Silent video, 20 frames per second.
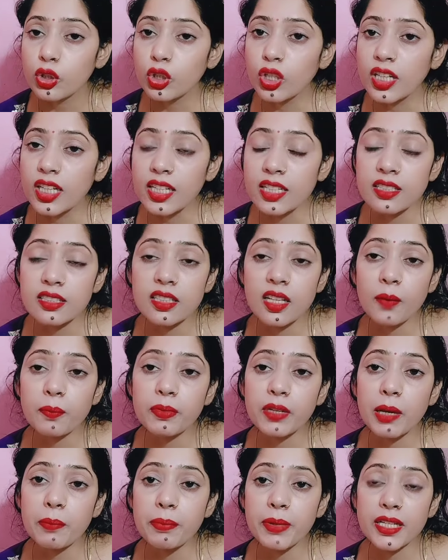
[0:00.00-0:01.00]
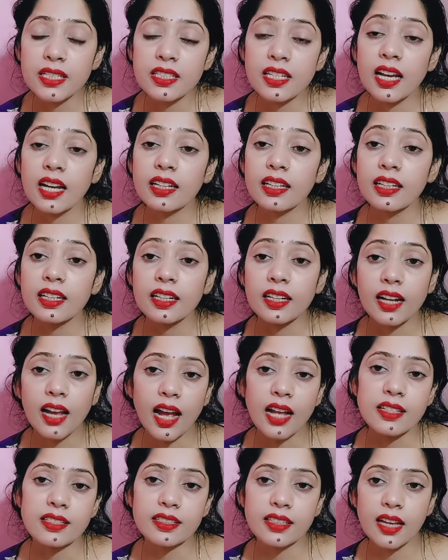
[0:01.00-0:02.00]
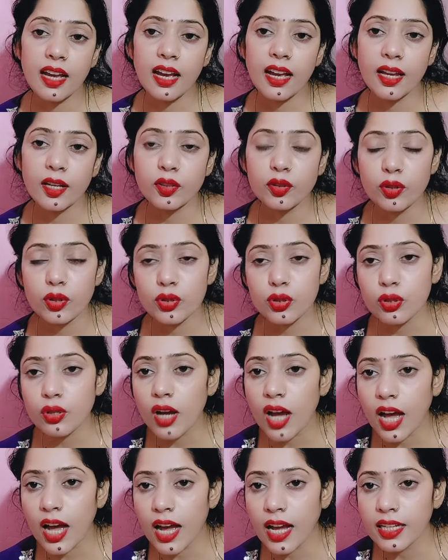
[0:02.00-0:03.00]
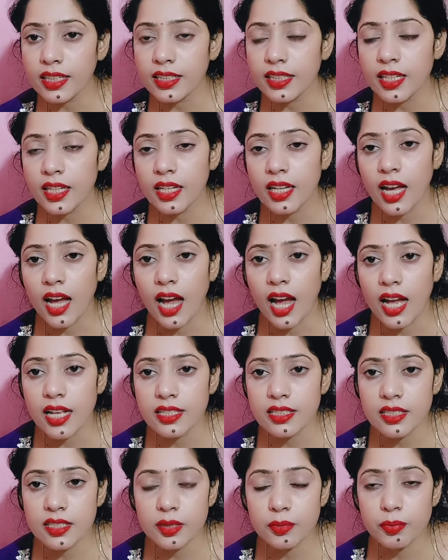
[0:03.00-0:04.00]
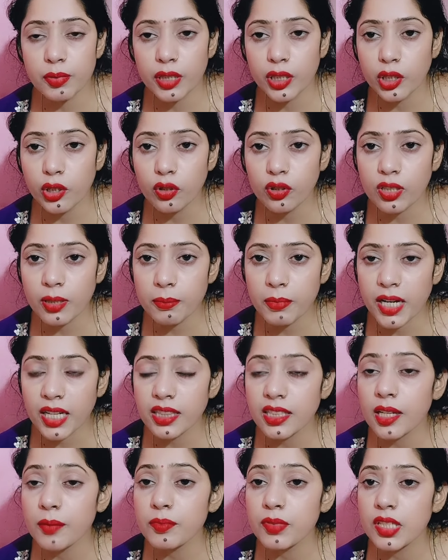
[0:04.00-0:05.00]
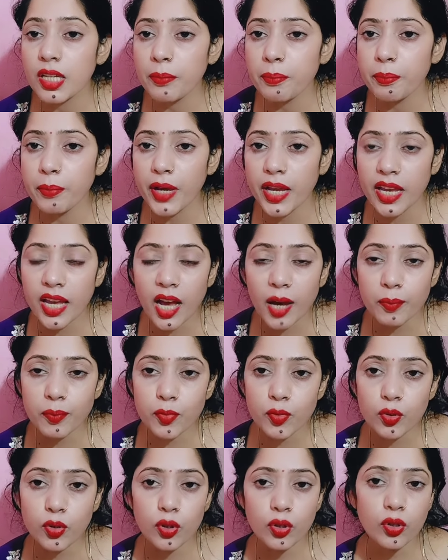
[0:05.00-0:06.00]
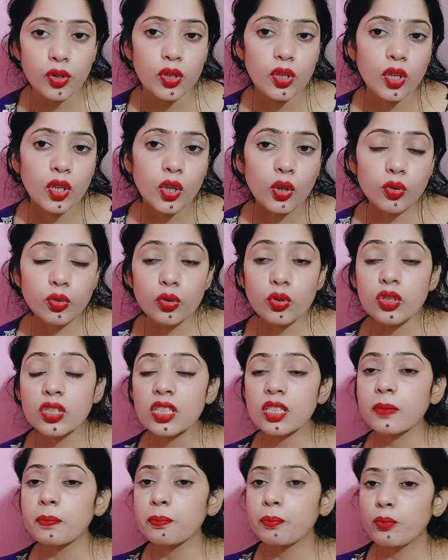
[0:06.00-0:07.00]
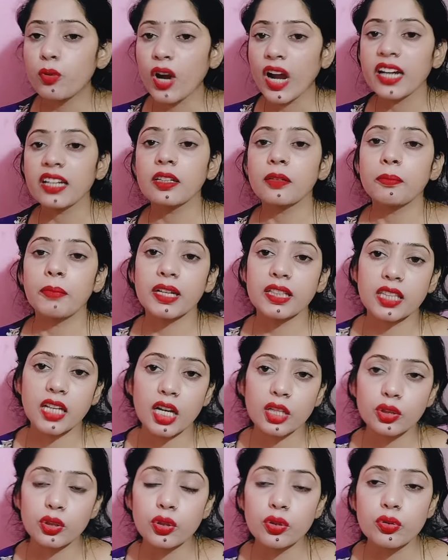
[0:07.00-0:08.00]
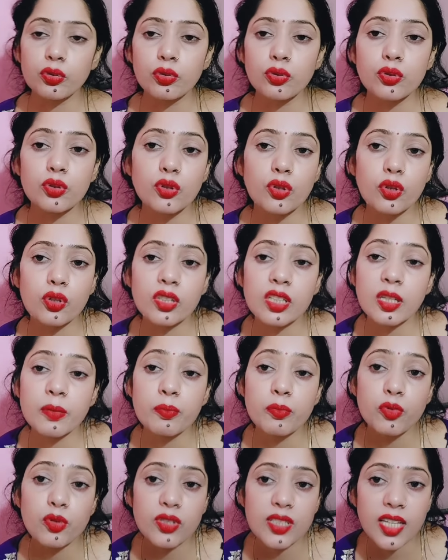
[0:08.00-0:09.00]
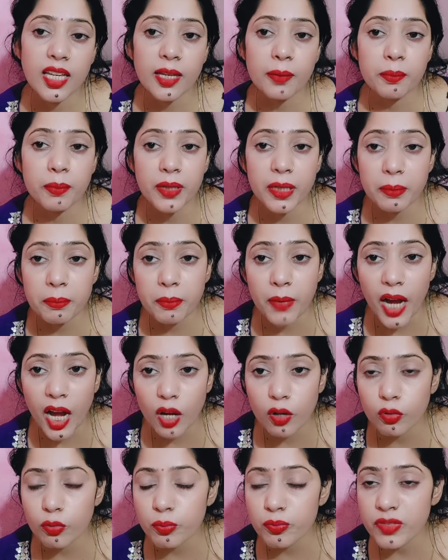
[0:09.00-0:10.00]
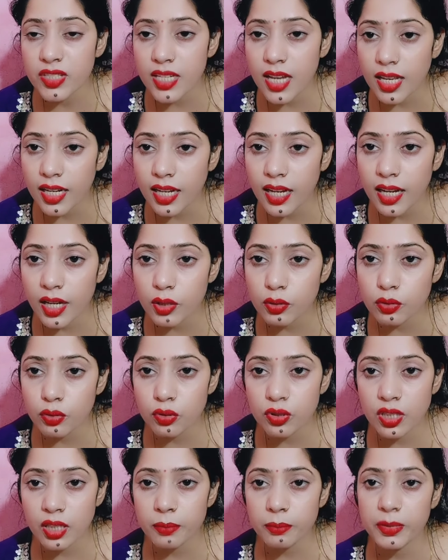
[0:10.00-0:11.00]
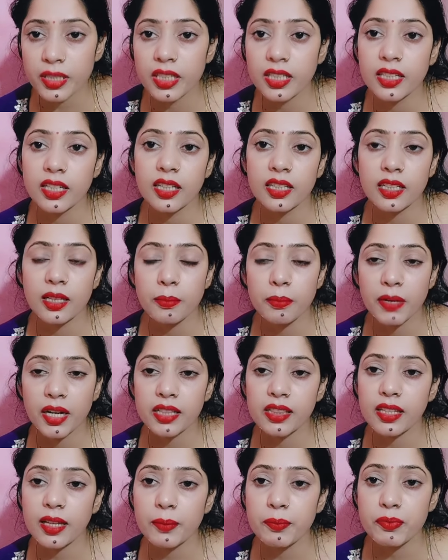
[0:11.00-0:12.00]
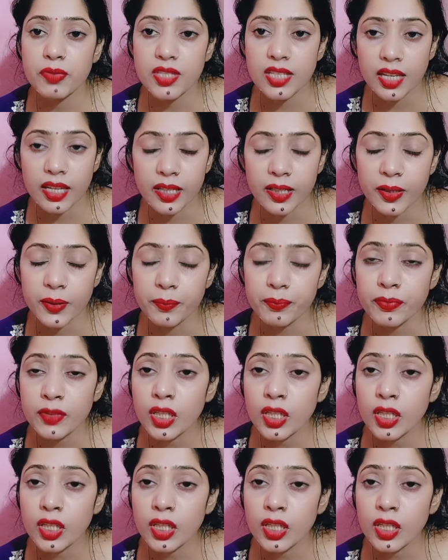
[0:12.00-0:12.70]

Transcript: तो इन सब के पीछे आखिर राज क्या है दोस्तों आइए आज इस वीडियो के माध्यम से मैं आपको कुछ पॉइंट बताती हूँ जो कि मुझे भी मालूम चला है सोशल मीडिया के माध्यम से ही